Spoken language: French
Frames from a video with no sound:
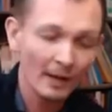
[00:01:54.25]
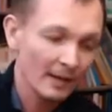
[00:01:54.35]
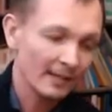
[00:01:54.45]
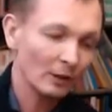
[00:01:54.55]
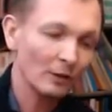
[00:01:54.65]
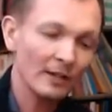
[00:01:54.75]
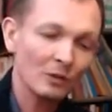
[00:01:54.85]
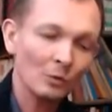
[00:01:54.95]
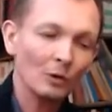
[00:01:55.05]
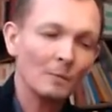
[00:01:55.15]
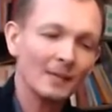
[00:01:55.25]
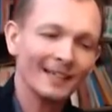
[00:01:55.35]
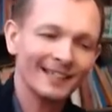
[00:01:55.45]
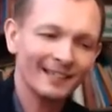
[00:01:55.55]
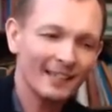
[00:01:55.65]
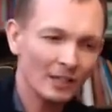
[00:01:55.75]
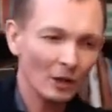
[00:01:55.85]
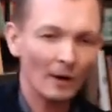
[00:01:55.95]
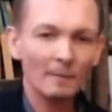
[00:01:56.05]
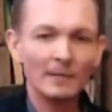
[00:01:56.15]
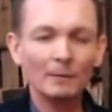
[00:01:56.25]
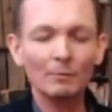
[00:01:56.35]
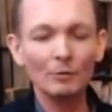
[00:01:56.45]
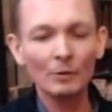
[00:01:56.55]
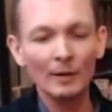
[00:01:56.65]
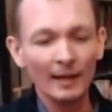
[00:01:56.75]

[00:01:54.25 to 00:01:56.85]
Ça donne un son comme ça qui descend un petit peu.